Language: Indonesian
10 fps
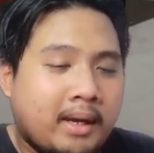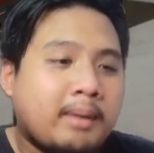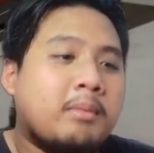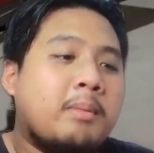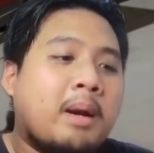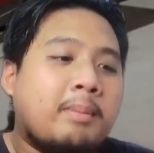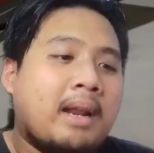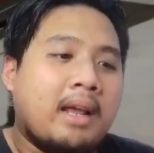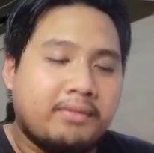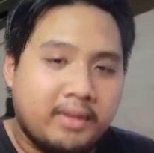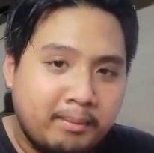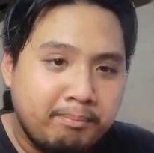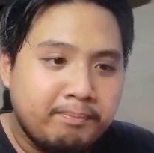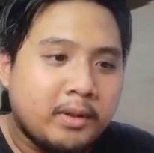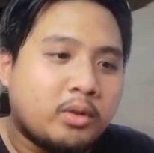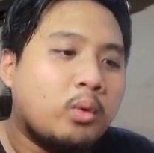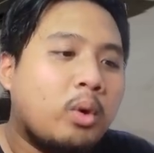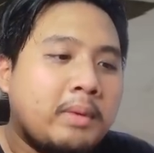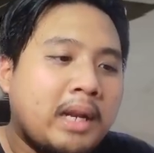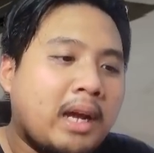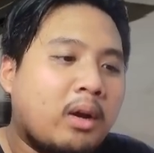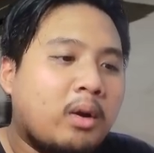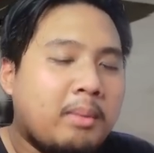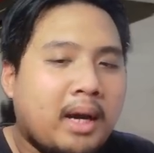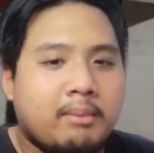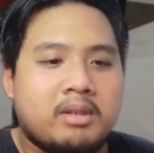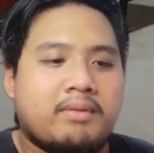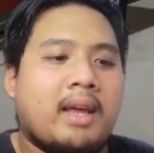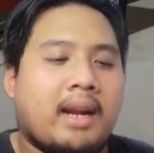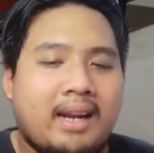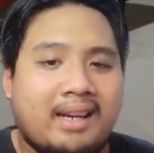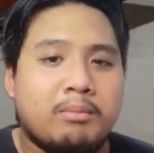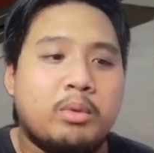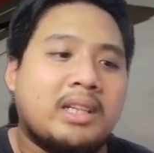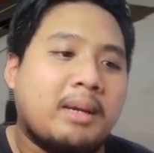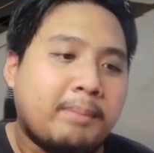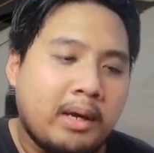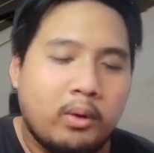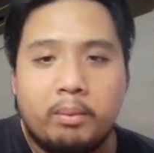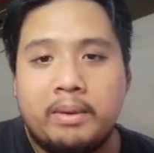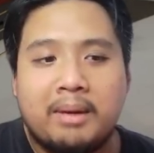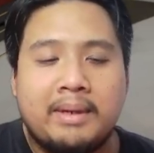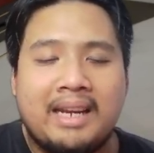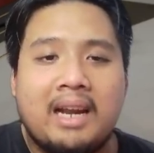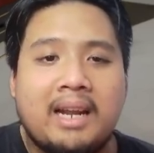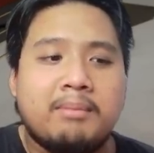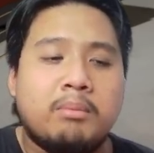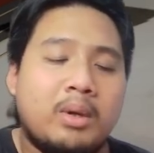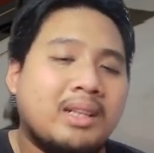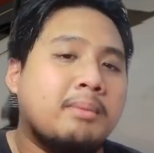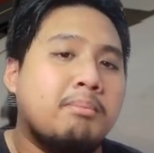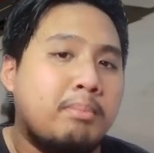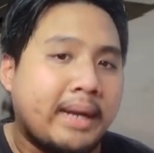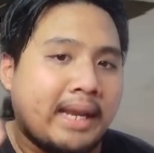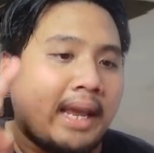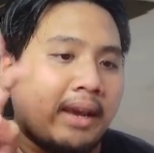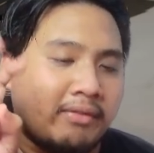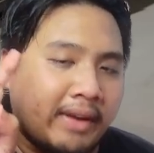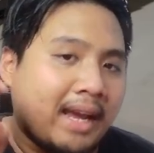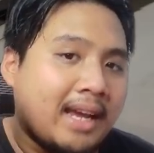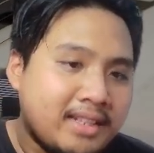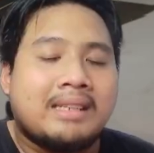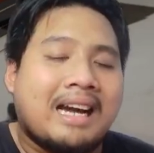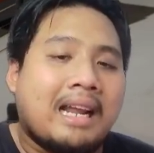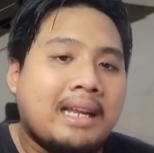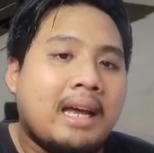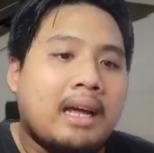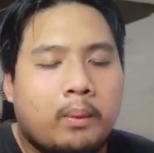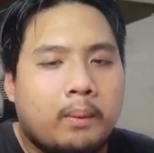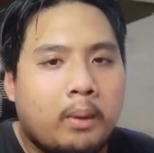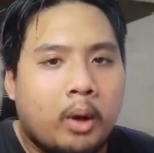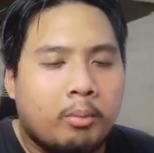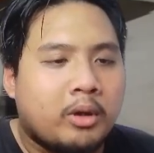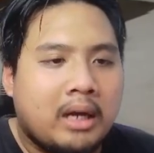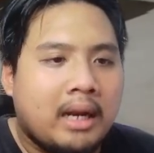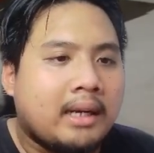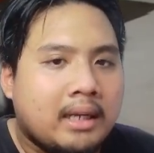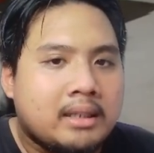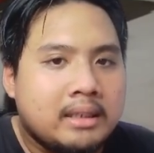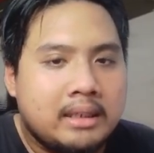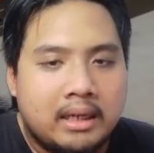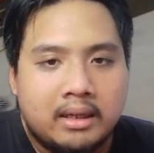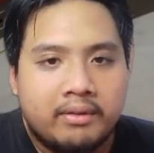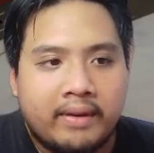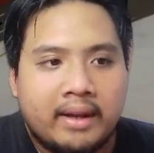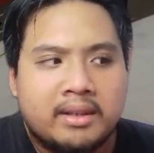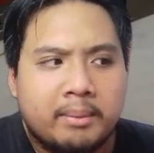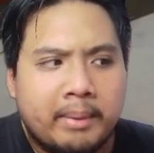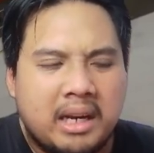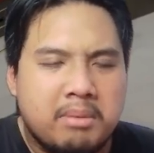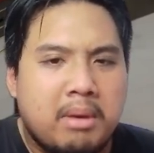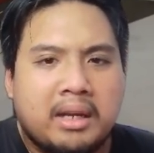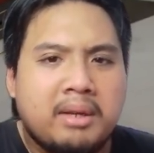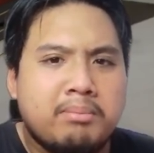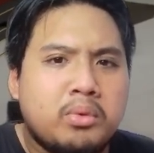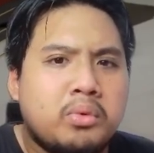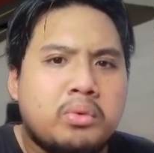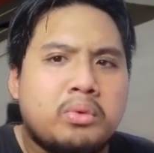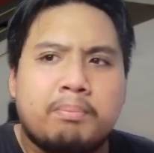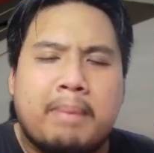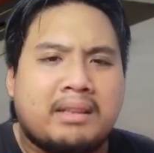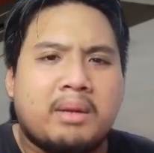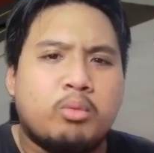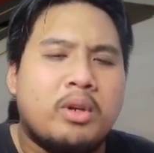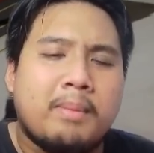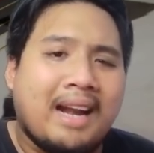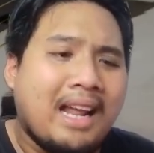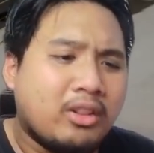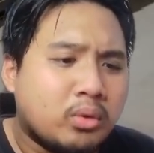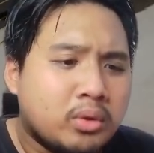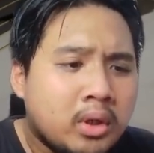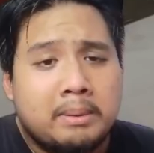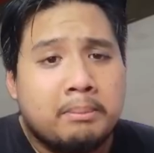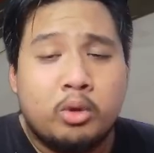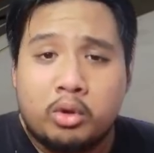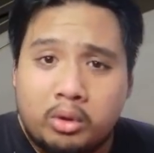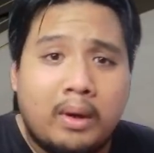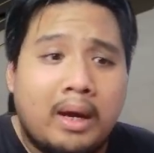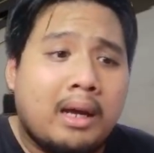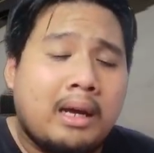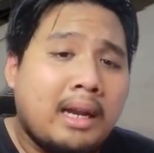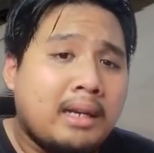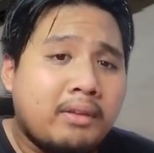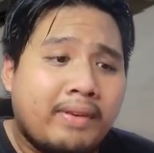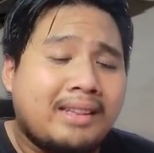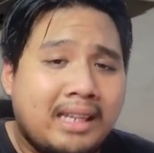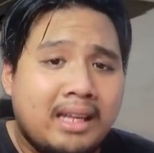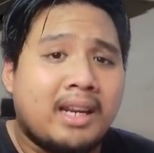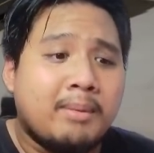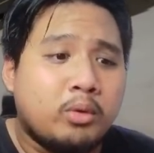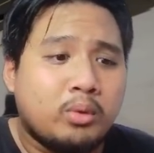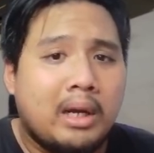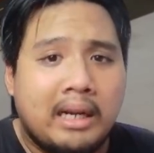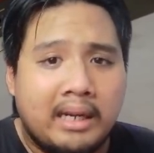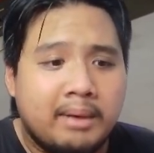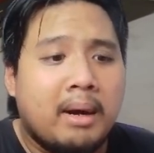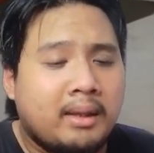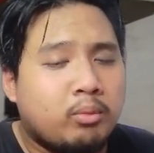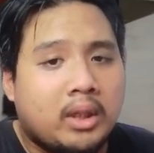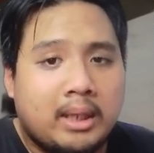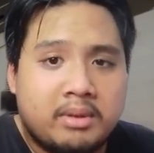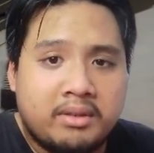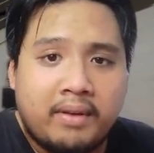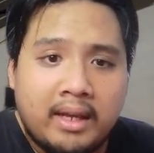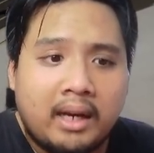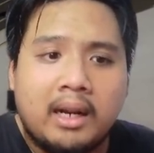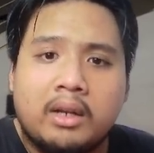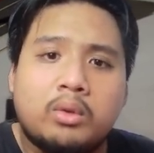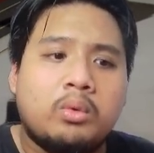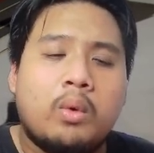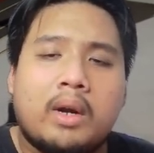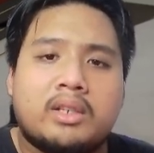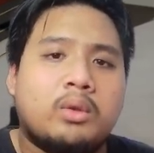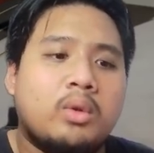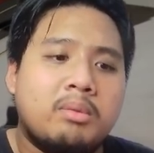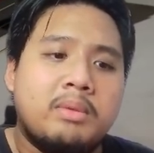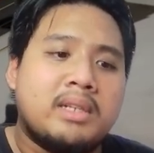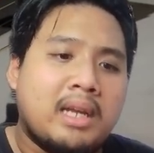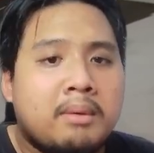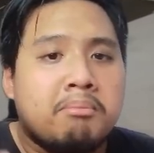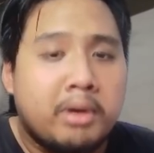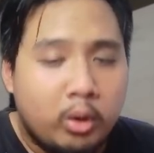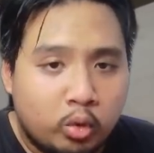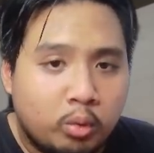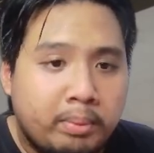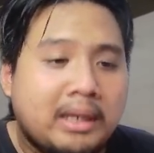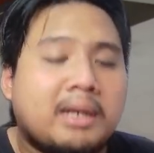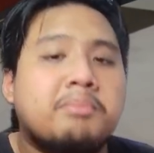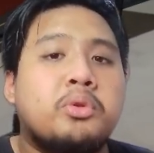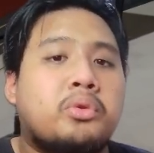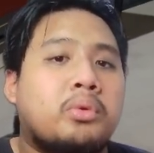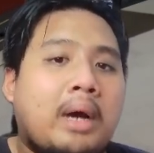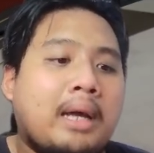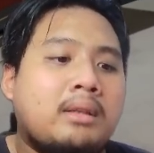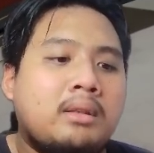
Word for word: makanya beberapa live stream itu gue bilang kalau bang MC Fire enaknya build apa gue bilang mending kalian build brick effect aja karena ya walaupun kalian ngasih dia defense sampai 5000 4500 menurut gue kalian defense 3000 tuh udah gede banget buat MC Fire dan itu gue rasa udah bisa menutupi kebutuhan kebutuhan